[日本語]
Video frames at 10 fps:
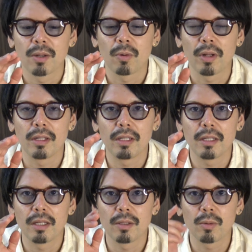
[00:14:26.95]
これ
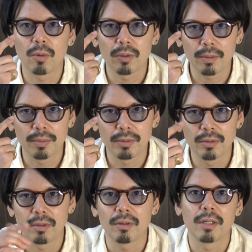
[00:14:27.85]
に、えーと、こうやって
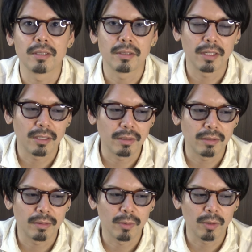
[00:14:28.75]
ブルーのレンズ入れて
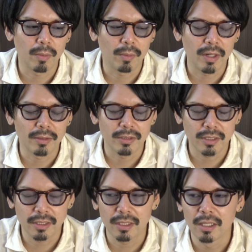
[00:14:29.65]
るものもある
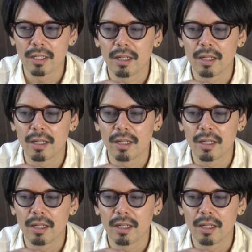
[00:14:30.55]
し、